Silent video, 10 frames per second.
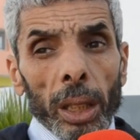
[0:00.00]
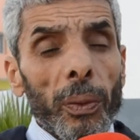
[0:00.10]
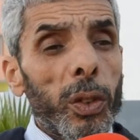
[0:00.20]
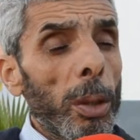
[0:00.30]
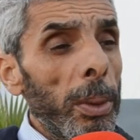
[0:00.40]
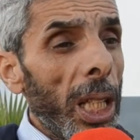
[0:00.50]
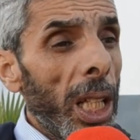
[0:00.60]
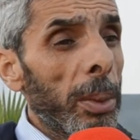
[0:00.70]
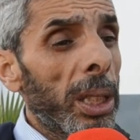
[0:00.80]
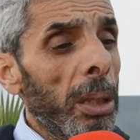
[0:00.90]
في الجمع
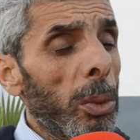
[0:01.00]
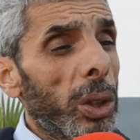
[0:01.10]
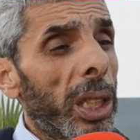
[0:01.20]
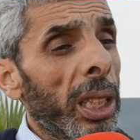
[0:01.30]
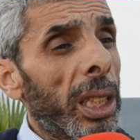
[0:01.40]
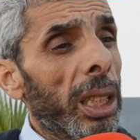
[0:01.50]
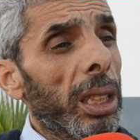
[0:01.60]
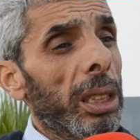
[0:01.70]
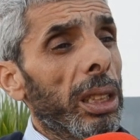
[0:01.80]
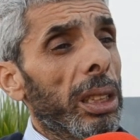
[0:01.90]
العام قلنا للمودي كاين
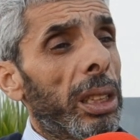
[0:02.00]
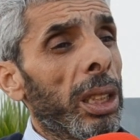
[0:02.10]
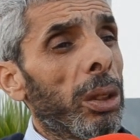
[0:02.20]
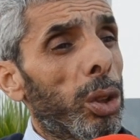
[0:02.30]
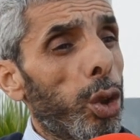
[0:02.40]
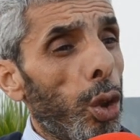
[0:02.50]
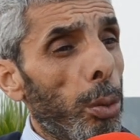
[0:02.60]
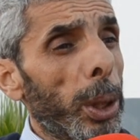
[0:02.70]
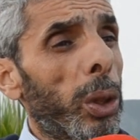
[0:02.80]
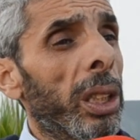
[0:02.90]
كاين
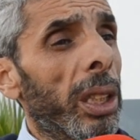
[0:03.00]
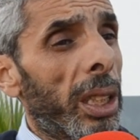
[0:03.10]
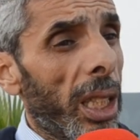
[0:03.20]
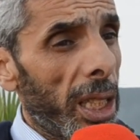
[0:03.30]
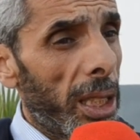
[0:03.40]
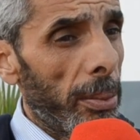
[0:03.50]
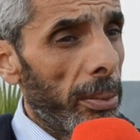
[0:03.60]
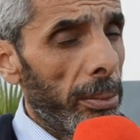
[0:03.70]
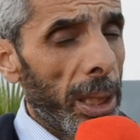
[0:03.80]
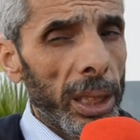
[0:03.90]
صعوبات كاين اكراهات
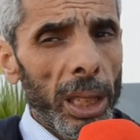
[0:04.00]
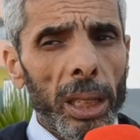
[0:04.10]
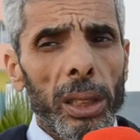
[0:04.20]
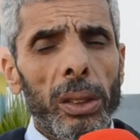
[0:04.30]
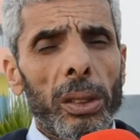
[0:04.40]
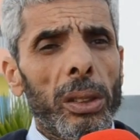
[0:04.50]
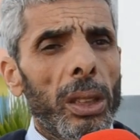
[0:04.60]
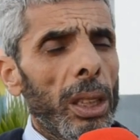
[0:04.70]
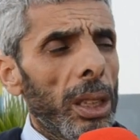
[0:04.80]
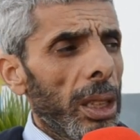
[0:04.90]
ماليه
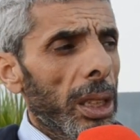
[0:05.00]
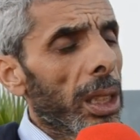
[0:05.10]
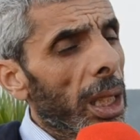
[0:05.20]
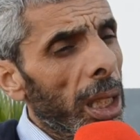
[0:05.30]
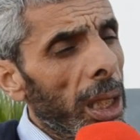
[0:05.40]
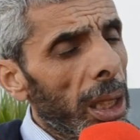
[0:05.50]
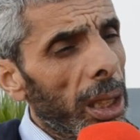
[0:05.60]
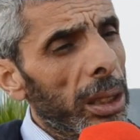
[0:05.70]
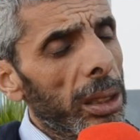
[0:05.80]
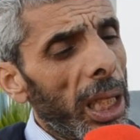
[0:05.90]
راه
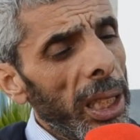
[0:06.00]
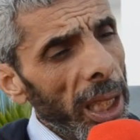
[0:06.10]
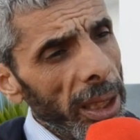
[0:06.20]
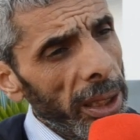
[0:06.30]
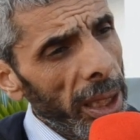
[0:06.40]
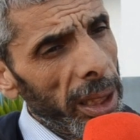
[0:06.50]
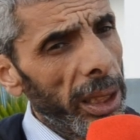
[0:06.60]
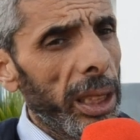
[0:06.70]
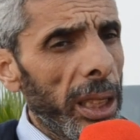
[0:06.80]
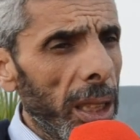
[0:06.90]
هالعدد
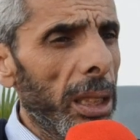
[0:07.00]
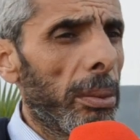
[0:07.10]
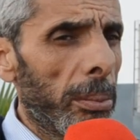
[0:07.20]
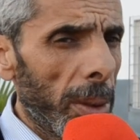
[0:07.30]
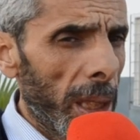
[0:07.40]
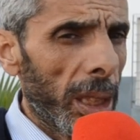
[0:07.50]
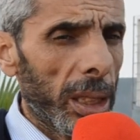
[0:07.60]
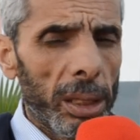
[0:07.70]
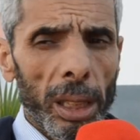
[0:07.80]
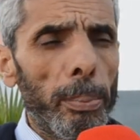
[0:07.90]
اللي ما
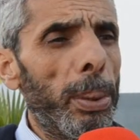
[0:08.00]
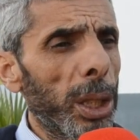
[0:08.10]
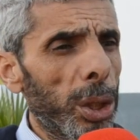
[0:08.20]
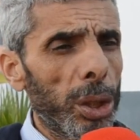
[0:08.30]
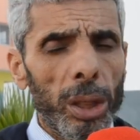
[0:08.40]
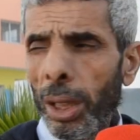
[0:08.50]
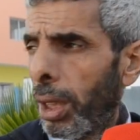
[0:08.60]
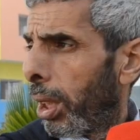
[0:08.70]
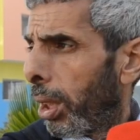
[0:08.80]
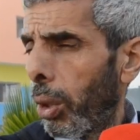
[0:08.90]
لباش
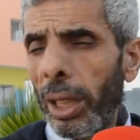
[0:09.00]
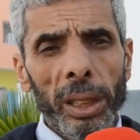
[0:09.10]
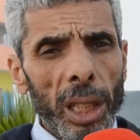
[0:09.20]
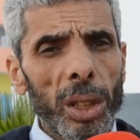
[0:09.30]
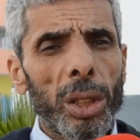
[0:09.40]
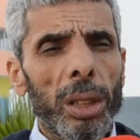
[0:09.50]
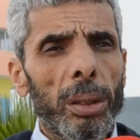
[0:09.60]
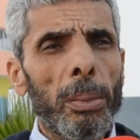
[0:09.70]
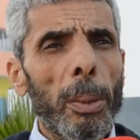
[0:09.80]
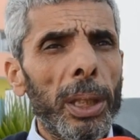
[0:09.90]
واداش
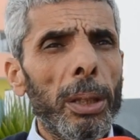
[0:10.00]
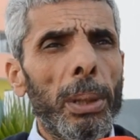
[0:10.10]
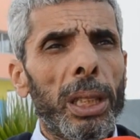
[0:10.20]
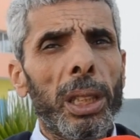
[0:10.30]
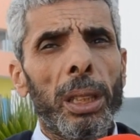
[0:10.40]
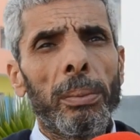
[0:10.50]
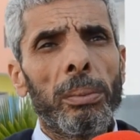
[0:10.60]
ما بذمته